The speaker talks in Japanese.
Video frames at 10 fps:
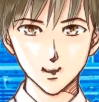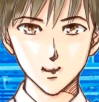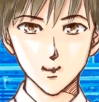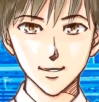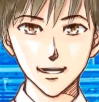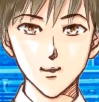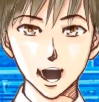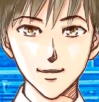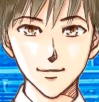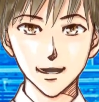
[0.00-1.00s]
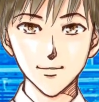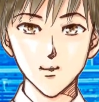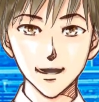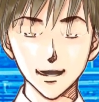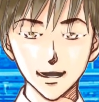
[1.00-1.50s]
今年の
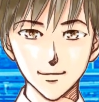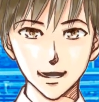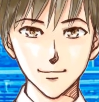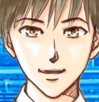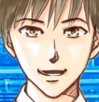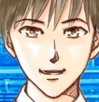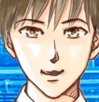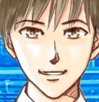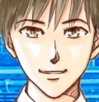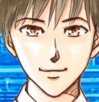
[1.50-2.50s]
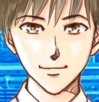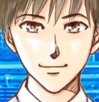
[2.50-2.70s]
秋頃に着工します。